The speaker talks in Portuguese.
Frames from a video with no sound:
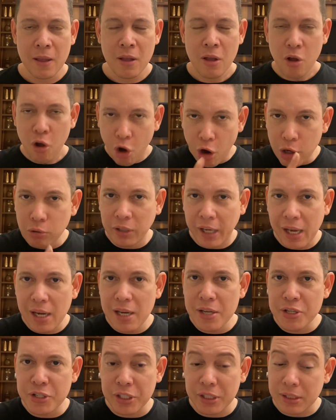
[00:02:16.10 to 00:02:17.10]
Olha o que ele
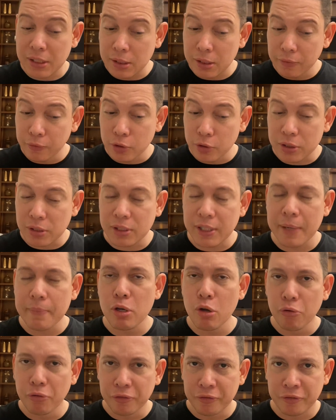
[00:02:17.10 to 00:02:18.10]
diz: se você
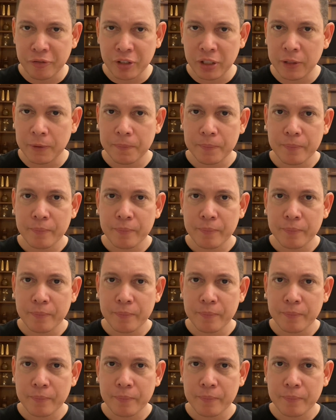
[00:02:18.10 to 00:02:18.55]
me ouvir,